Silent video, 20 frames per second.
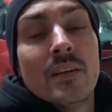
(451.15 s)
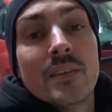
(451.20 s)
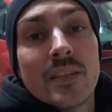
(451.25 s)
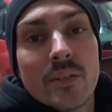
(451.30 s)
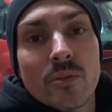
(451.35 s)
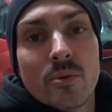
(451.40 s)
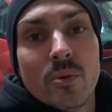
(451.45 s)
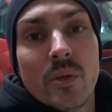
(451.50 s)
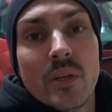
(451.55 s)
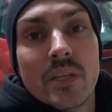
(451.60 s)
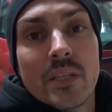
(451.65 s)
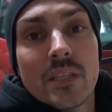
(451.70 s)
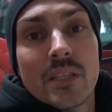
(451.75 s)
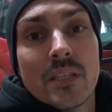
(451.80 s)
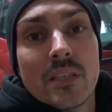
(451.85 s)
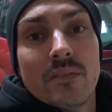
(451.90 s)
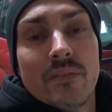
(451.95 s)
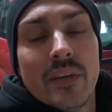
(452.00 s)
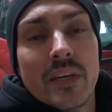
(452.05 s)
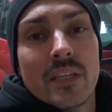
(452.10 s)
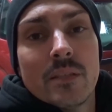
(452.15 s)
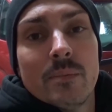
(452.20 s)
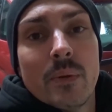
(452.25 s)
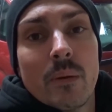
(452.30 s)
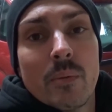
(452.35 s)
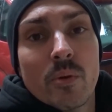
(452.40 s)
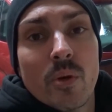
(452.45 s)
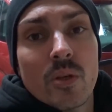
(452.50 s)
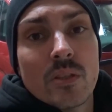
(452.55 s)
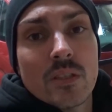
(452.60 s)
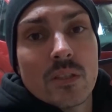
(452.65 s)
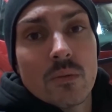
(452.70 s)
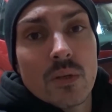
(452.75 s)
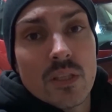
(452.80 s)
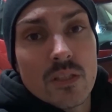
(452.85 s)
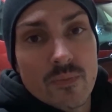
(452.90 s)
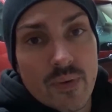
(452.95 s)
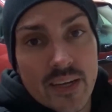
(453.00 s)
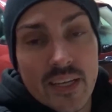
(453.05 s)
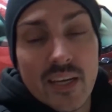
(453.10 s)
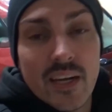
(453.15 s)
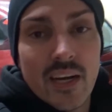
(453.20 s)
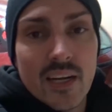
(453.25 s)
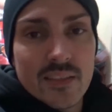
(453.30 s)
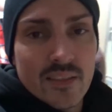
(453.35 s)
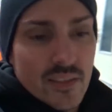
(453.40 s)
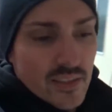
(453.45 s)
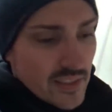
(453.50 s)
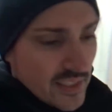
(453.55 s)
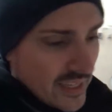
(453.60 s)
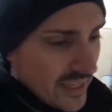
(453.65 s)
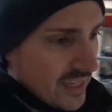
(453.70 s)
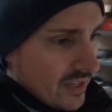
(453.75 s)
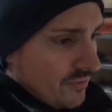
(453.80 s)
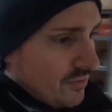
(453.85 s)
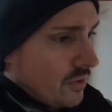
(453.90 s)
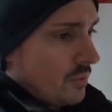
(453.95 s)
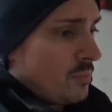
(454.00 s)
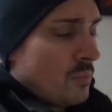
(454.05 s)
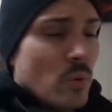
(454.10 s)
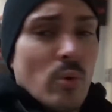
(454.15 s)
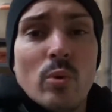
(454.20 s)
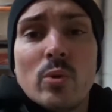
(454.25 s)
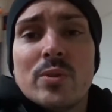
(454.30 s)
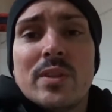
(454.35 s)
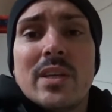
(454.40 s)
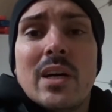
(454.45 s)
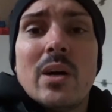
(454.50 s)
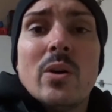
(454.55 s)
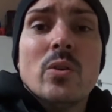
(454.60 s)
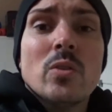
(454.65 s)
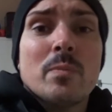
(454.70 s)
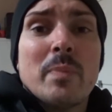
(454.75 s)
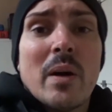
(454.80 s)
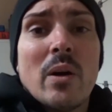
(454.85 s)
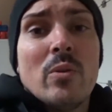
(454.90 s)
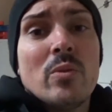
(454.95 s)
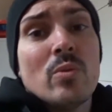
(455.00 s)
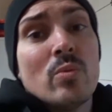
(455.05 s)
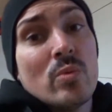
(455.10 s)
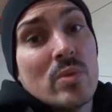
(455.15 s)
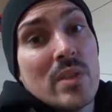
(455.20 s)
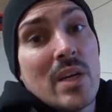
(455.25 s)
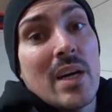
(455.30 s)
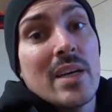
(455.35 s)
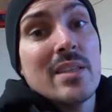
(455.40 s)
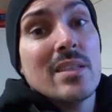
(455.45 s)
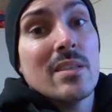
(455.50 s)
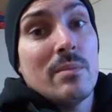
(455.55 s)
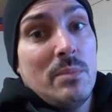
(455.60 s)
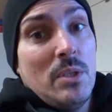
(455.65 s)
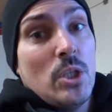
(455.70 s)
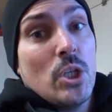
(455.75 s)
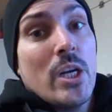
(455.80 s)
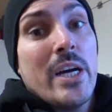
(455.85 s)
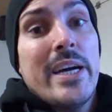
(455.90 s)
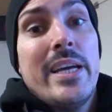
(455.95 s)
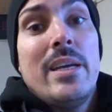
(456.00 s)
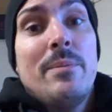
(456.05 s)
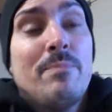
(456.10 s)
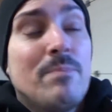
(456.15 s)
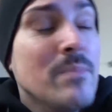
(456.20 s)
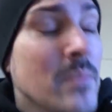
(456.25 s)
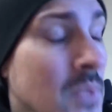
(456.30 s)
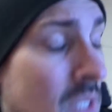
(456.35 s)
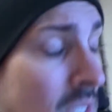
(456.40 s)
Natürlich werde ich mir aber trotzdem noch zwei, drei andere Teile vom roten ausbauen, unter anderem die Scheiben,